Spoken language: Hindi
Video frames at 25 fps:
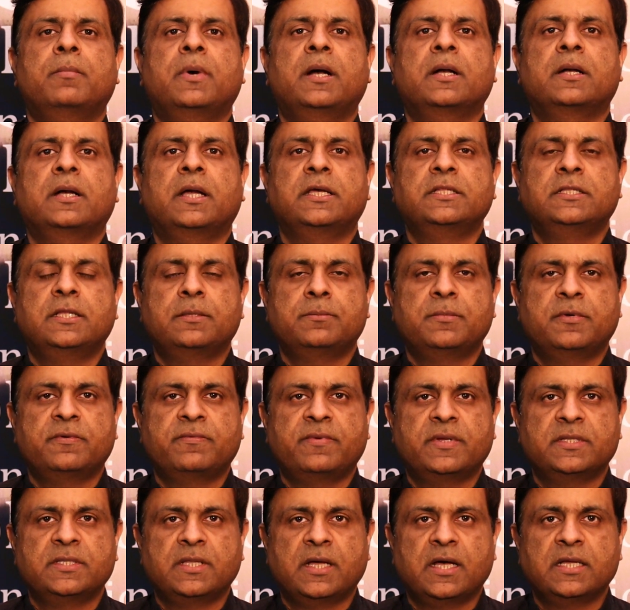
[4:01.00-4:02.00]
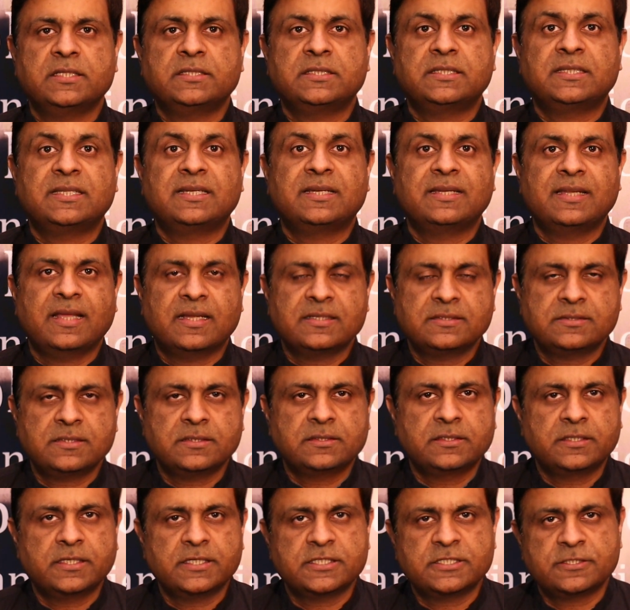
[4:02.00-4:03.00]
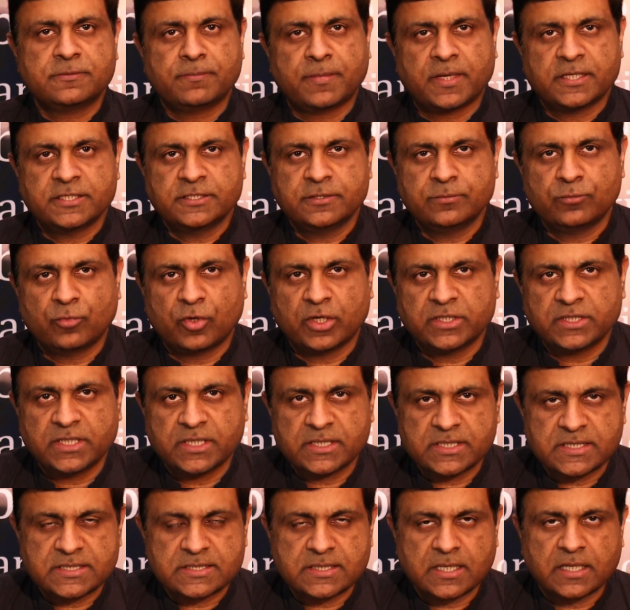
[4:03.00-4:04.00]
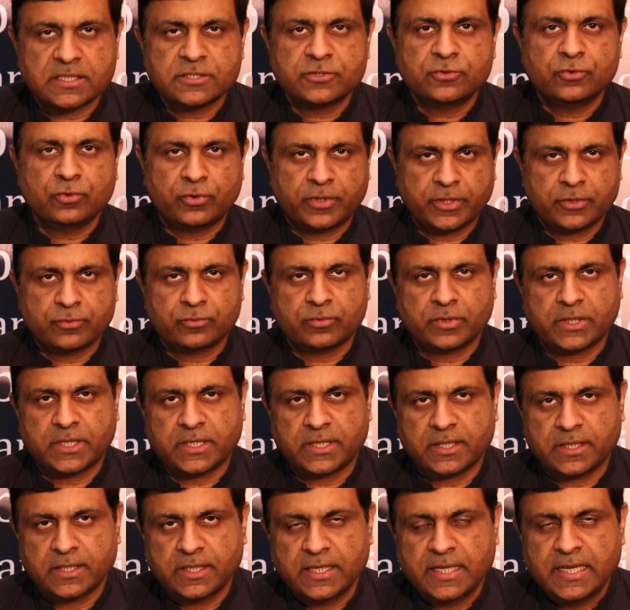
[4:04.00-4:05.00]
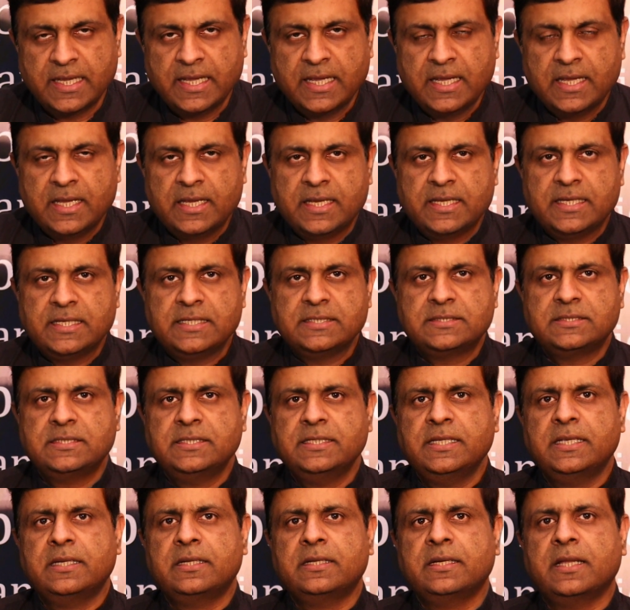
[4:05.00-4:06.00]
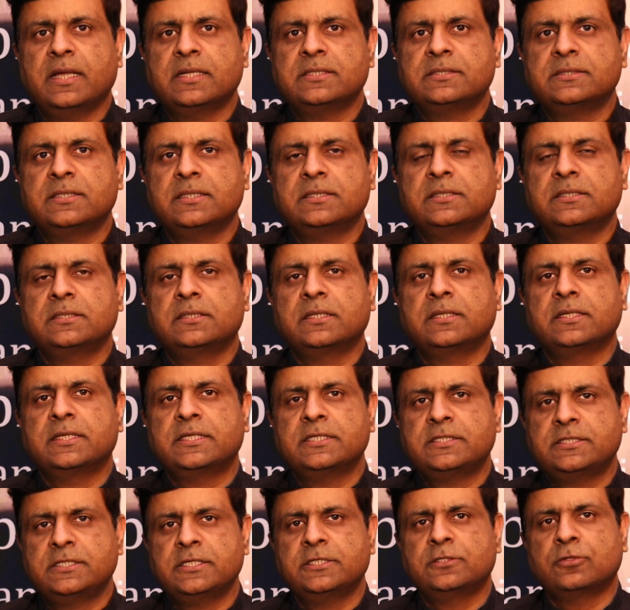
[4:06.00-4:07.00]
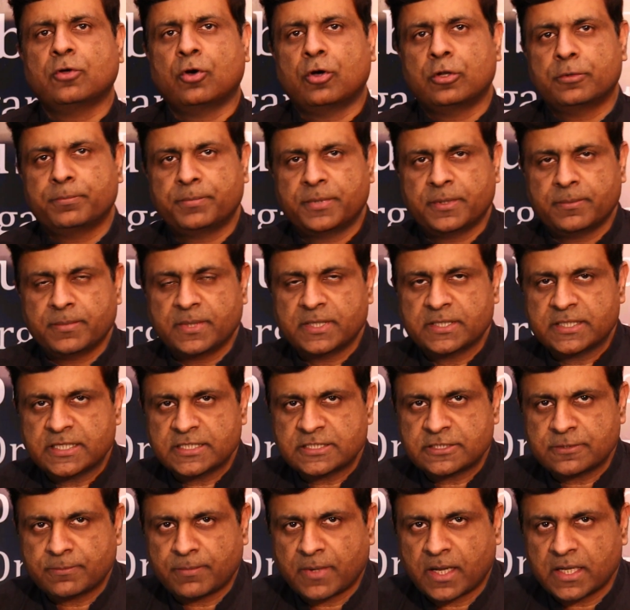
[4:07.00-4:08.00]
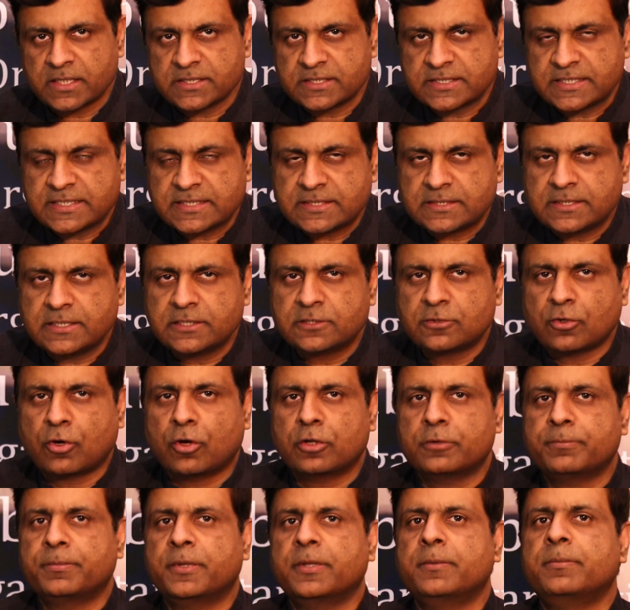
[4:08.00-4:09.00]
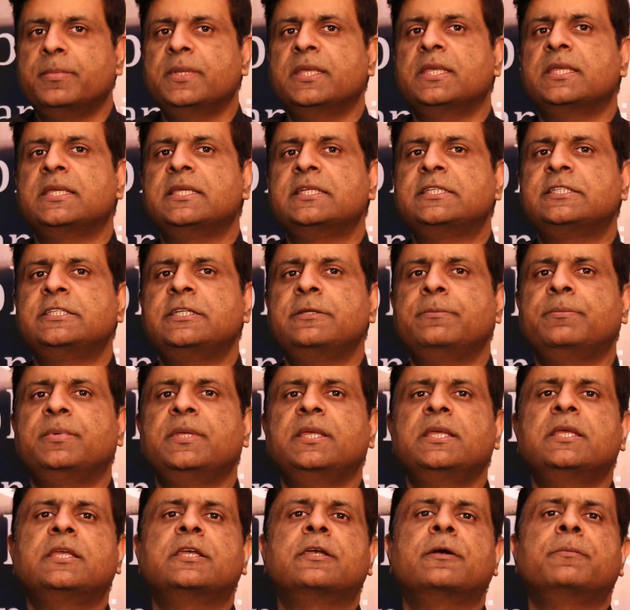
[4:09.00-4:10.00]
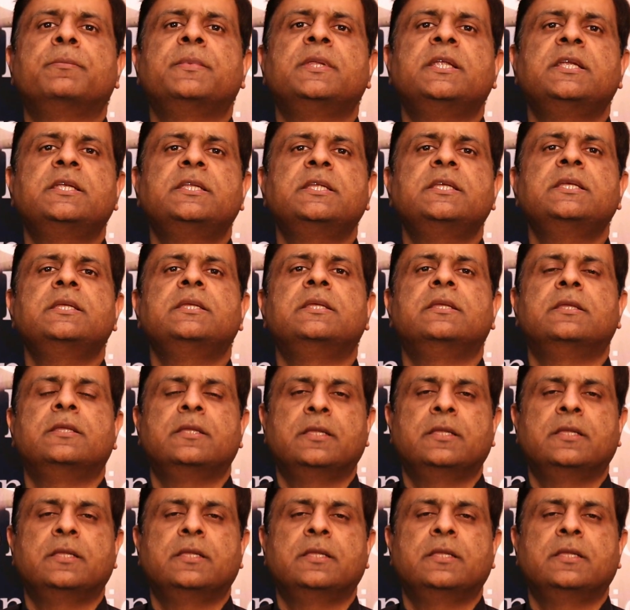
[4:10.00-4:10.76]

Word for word: बाकायदा मफादात रियासत के समाजी माहे के साथ जुड़े हुए हैं इसलिए रियासत किसी तौर पे बल्कि समाज किसी तौर पे भी किसी भी कम्युनिटी